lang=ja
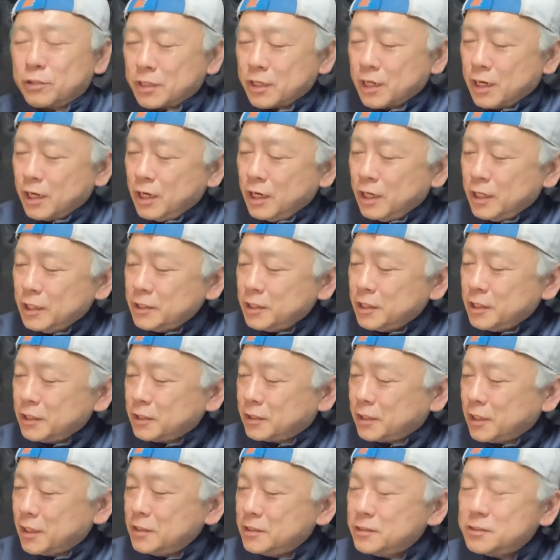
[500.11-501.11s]
やはり
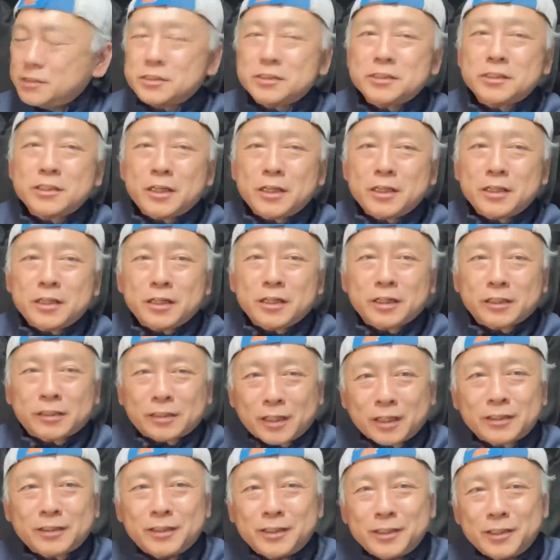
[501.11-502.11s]
電池代が
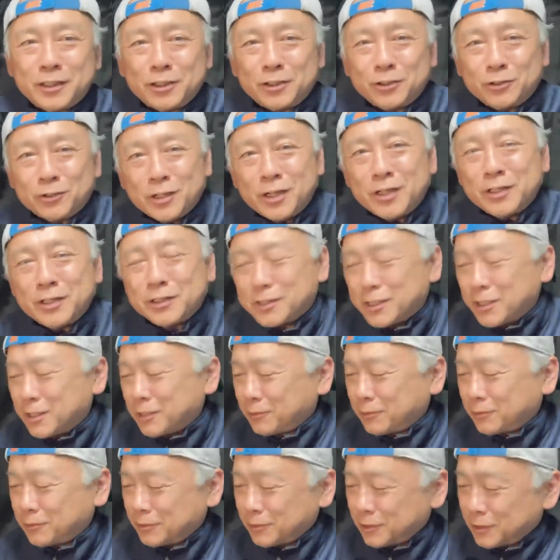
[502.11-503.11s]
高いのがネッ
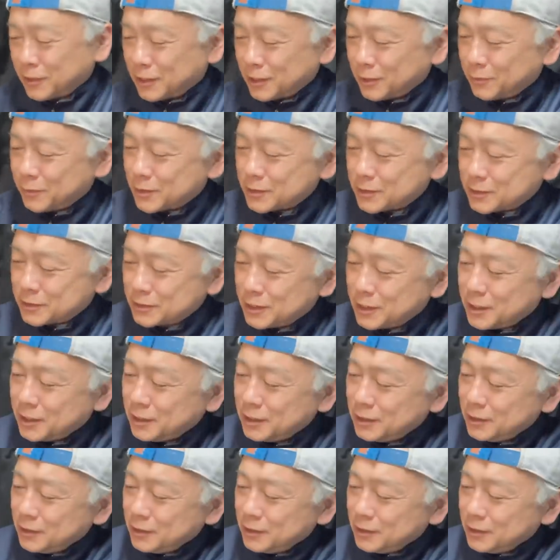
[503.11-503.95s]
クになりますね。